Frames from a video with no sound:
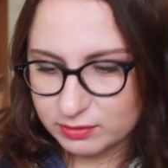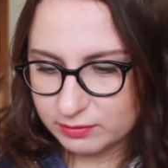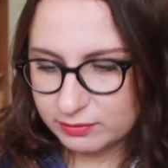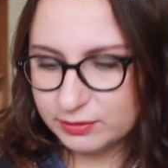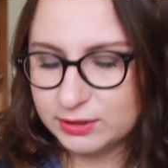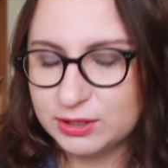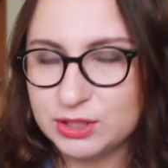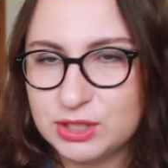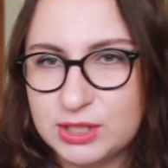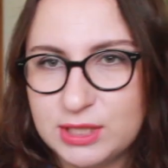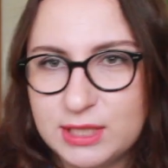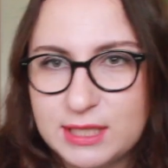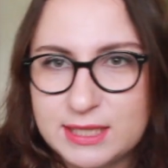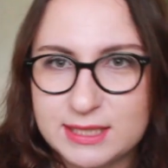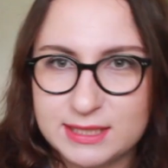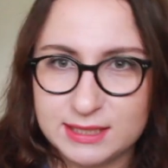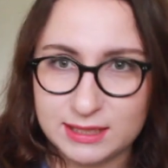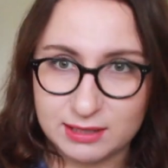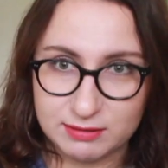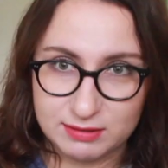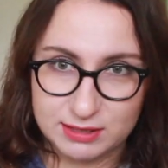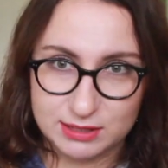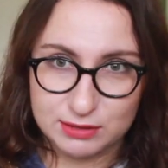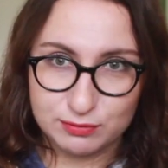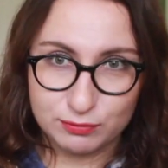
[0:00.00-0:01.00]
вытащили из
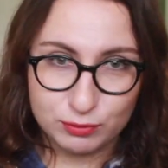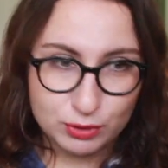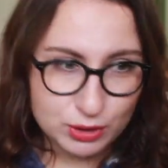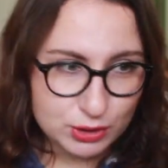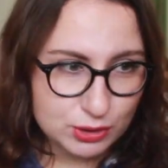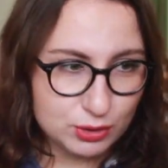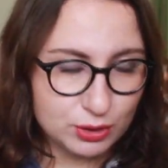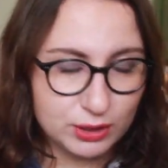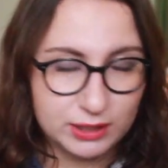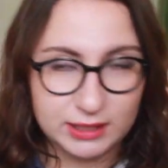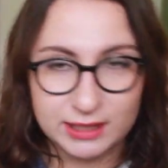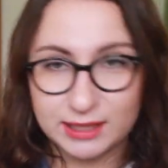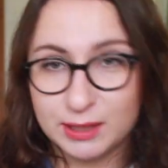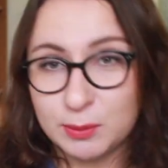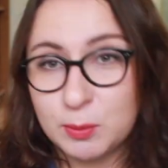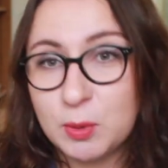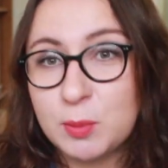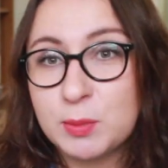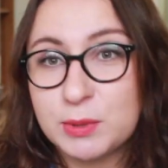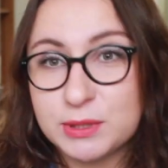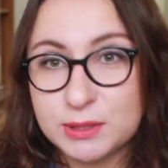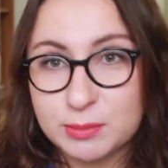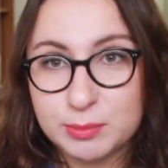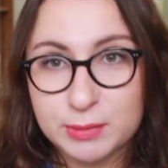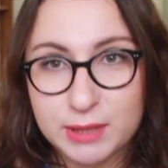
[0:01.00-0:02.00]
них весь воздух, и таким
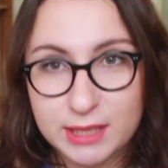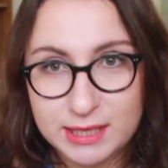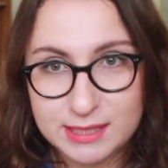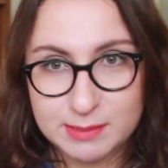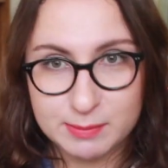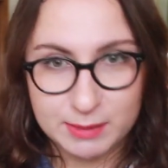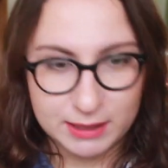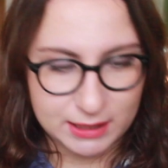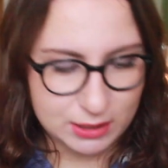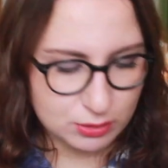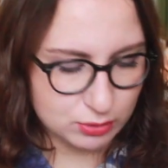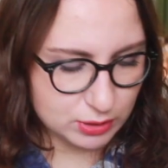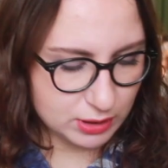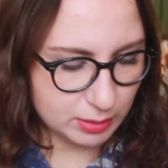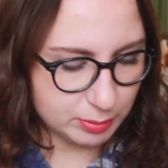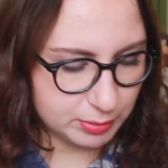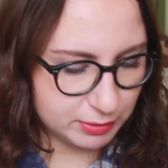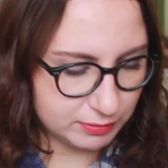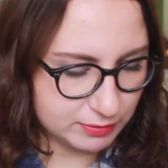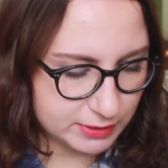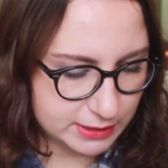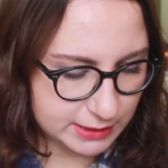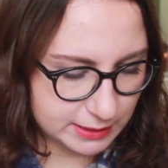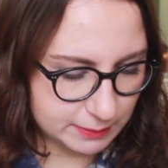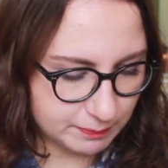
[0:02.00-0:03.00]
образом я их смогла сюда
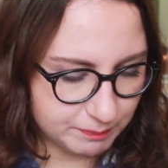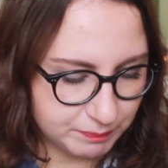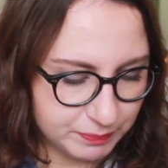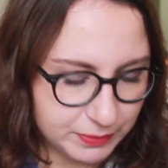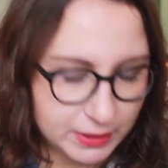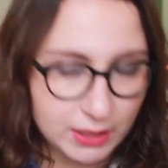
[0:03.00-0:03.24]
привести.